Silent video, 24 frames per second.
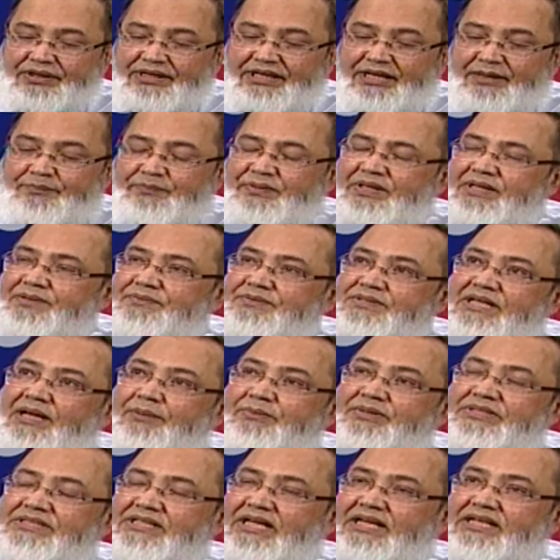এপিলেপসি আমি
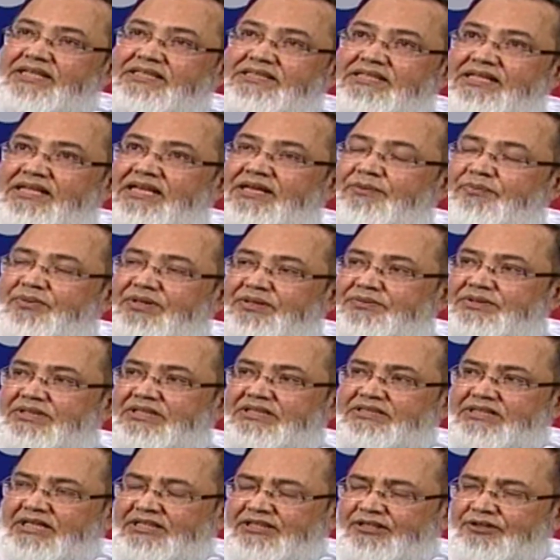জানি যে এপিলেপসিটা
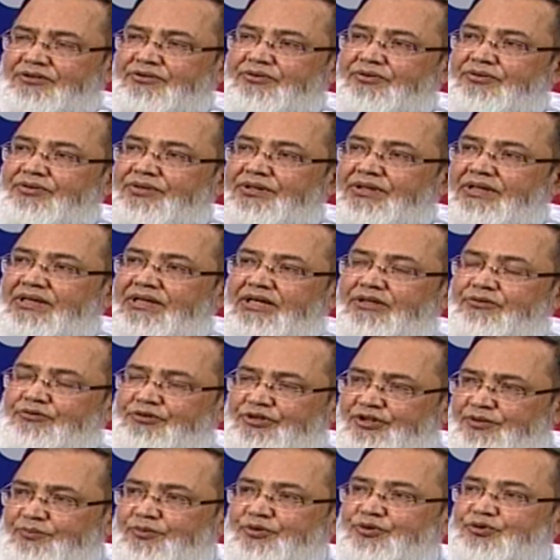সাধারণত দুই
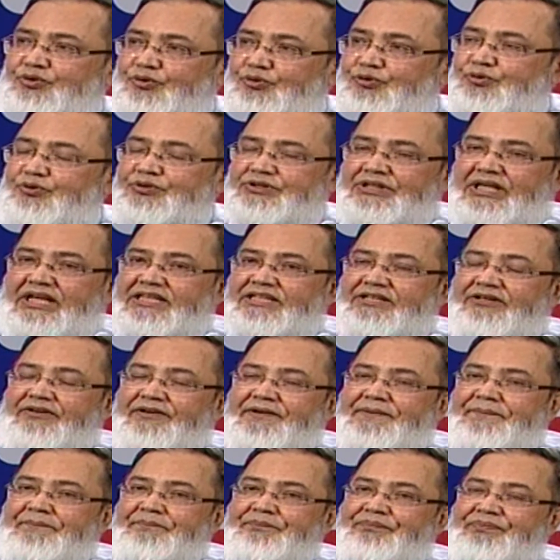তিন বছর ওষুধ চালাতে হয়
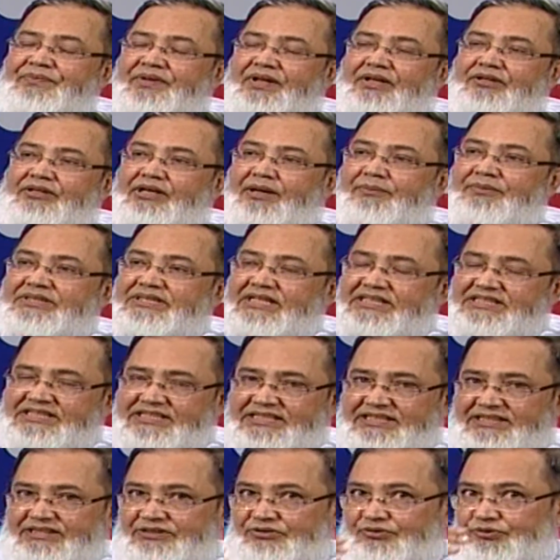তো আমি চাচ্ছি কি
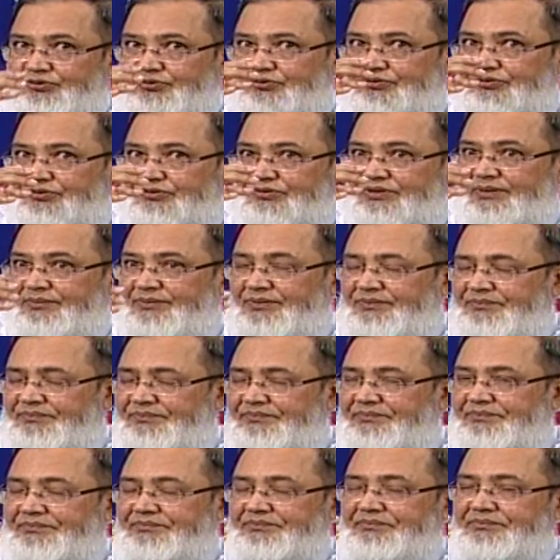যে ওষুধ যখন আমি
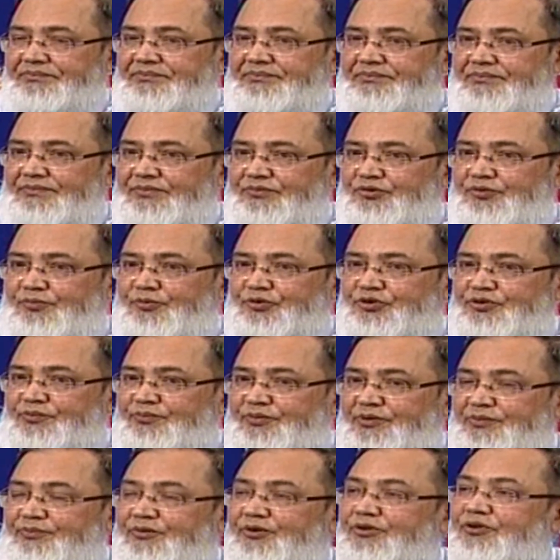দুই বছর পরে
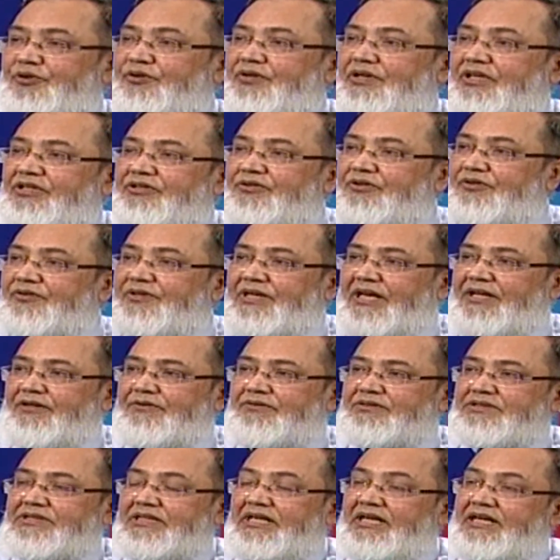বন্ধ করার জন্য ট্রাই
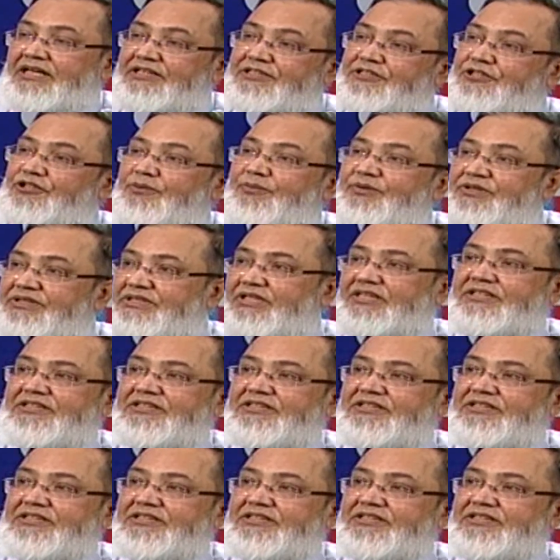করছি সেই সময় স্ট্যাটাস